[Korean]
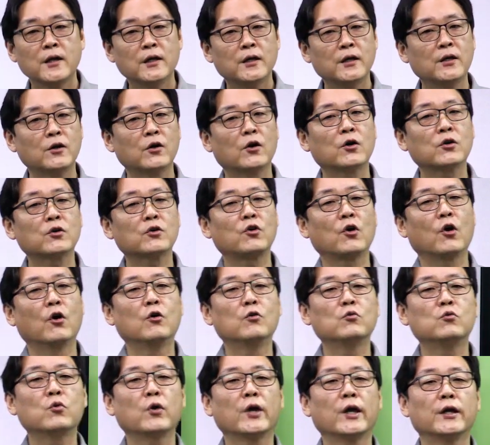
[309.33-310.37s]
이런
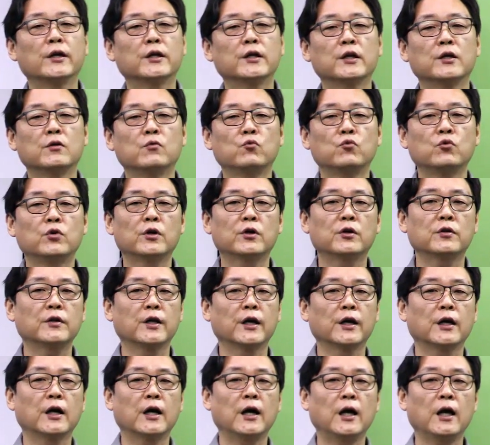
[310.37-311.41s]
경우에는
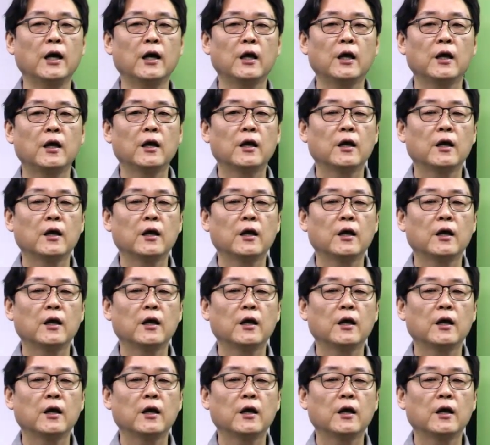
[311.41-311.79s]
위원회가